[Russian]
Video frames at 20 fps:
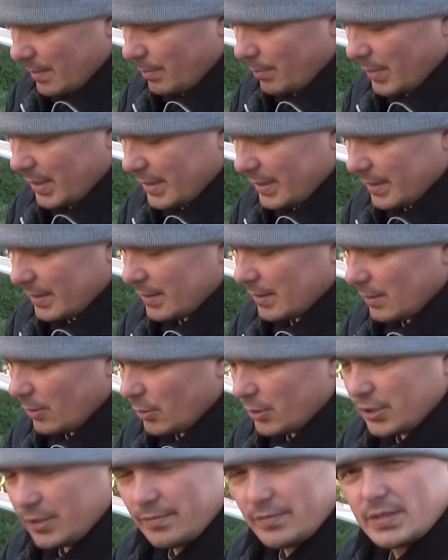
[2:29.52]
мы
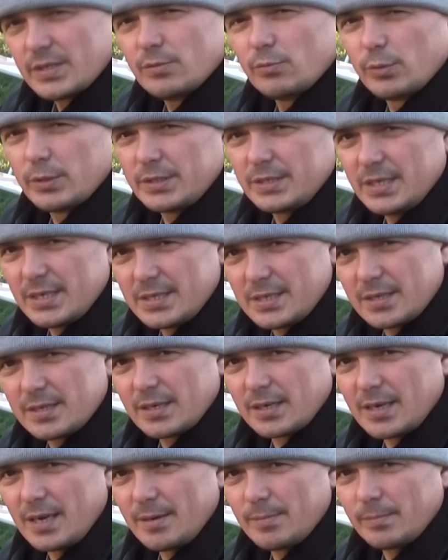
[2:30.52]
ложим всего
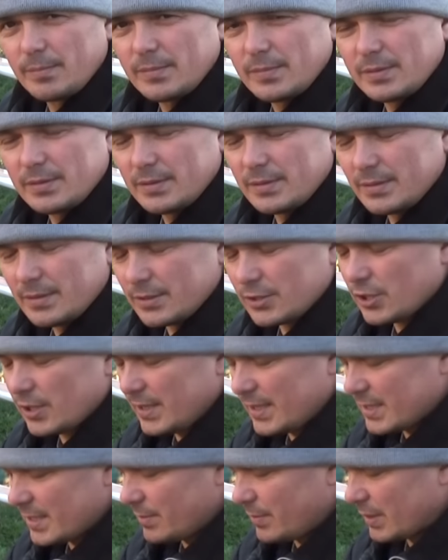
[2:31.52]
10 грамм
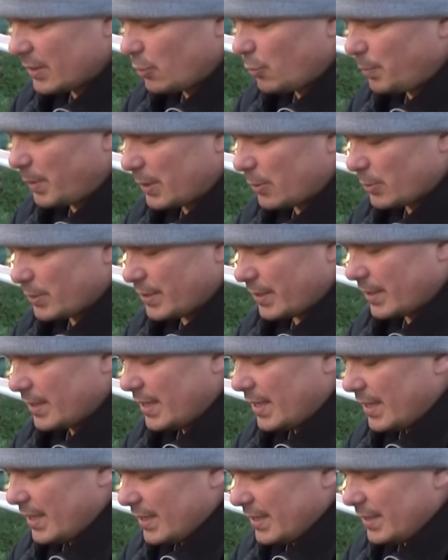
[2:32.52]
железного купороса.
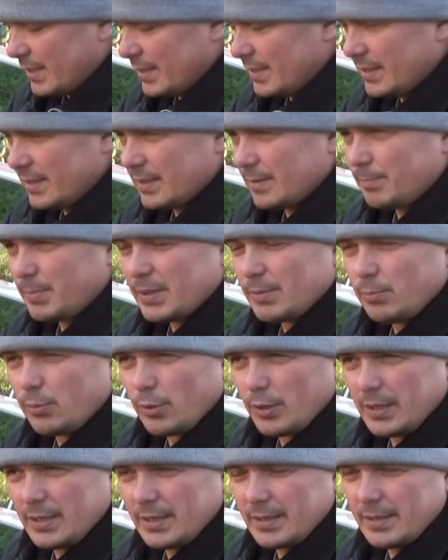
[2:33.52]
И при
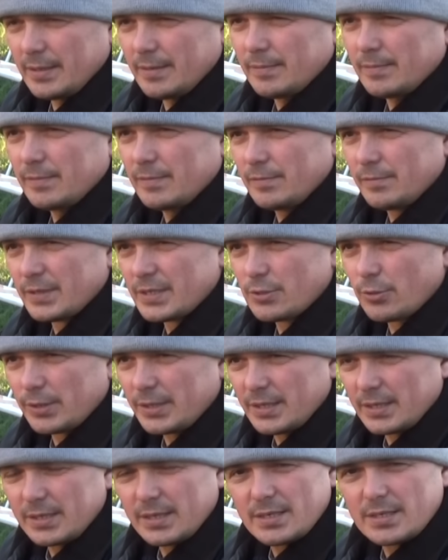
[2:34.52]
более
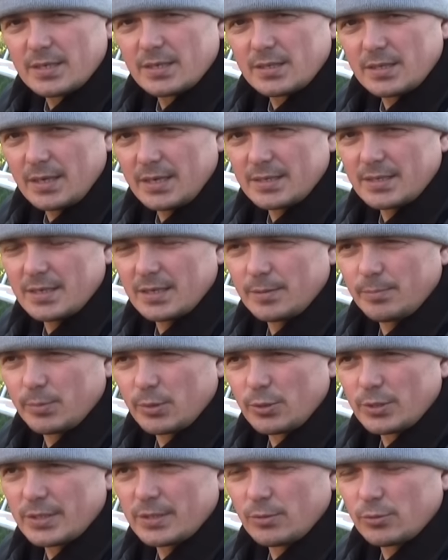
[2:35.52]
высоких концентрациях
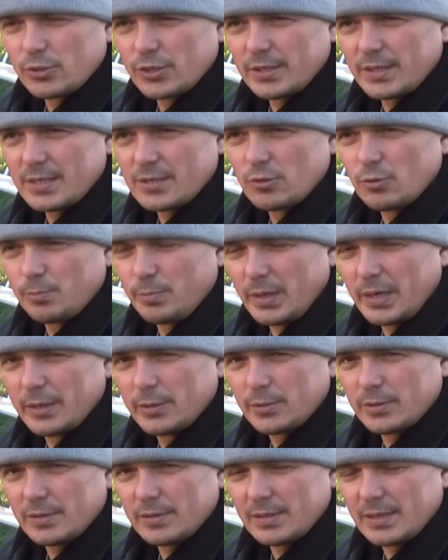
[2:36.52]
просто уже
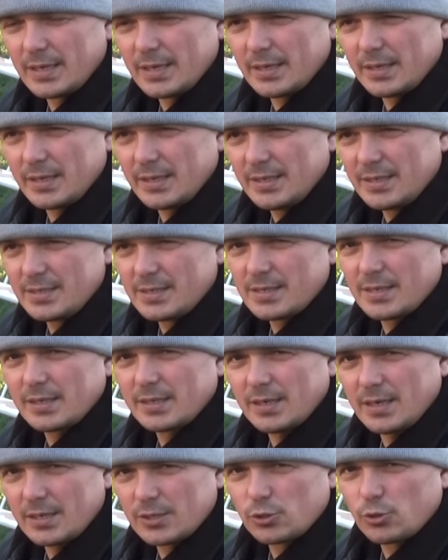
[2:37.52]
наступают на
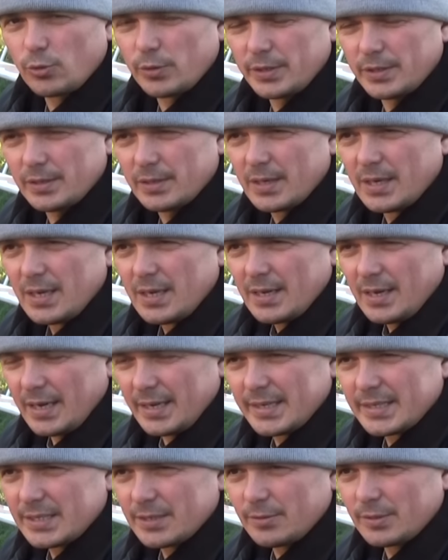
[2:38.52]
листьях ожоги.
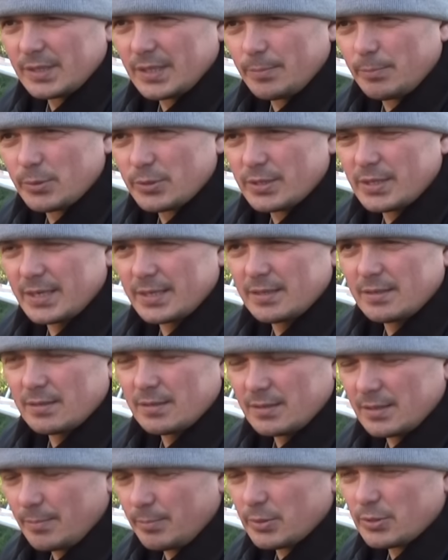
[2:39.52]
А этого допускать,
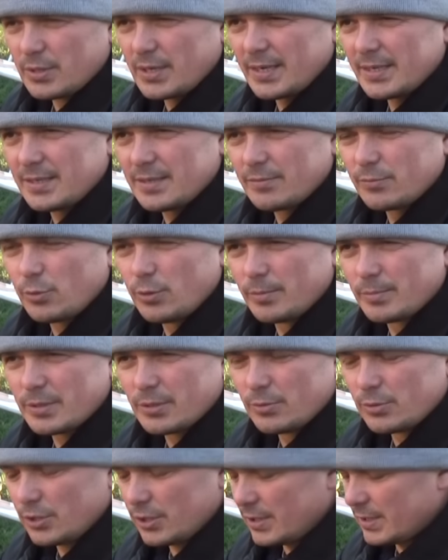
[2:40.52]
допускать ни в коем
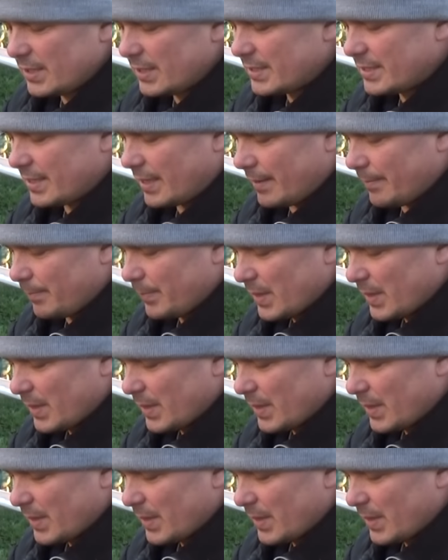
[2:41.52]
случае нельзя.